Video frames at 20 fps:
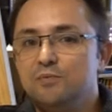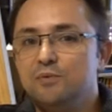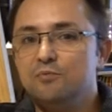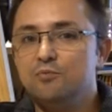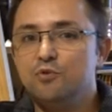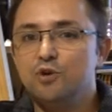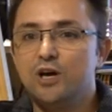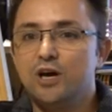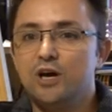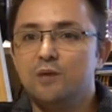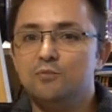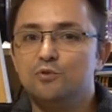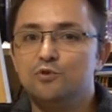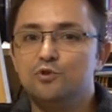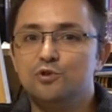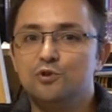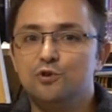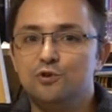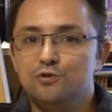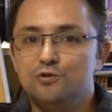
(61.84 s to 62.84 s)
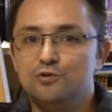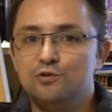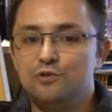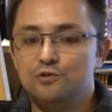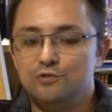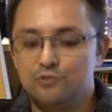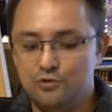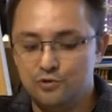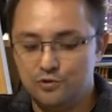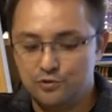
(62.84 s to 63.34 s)
mi bu yağmur
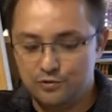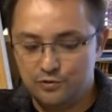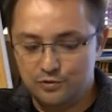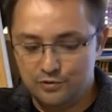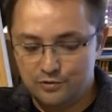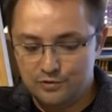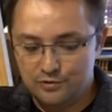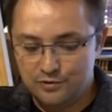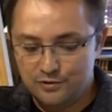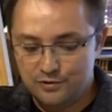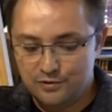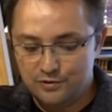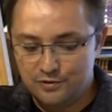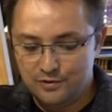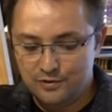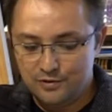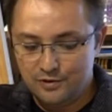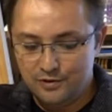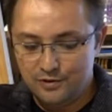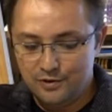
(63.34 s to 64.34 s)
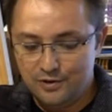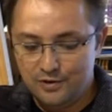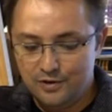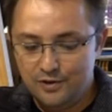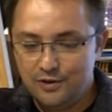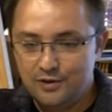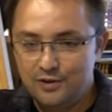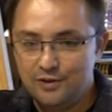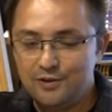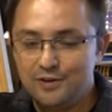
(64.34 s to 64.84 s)
diyorsun uykulu.
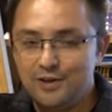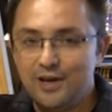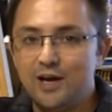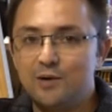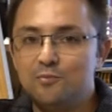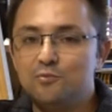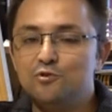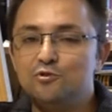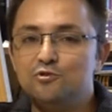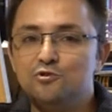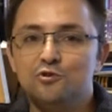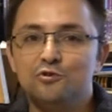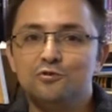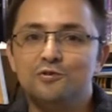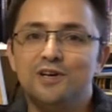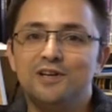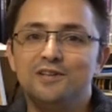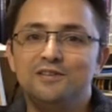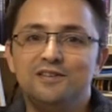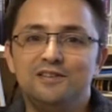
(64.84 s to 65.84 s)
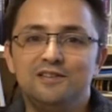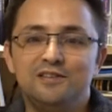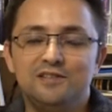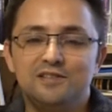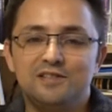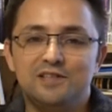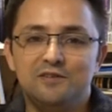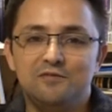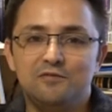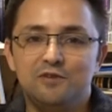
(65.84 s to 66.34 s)
Yağmur çoktan dindi
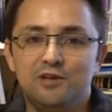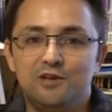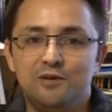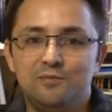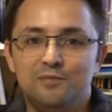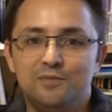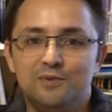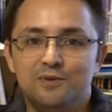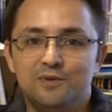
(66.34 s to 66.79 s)
sevgilim.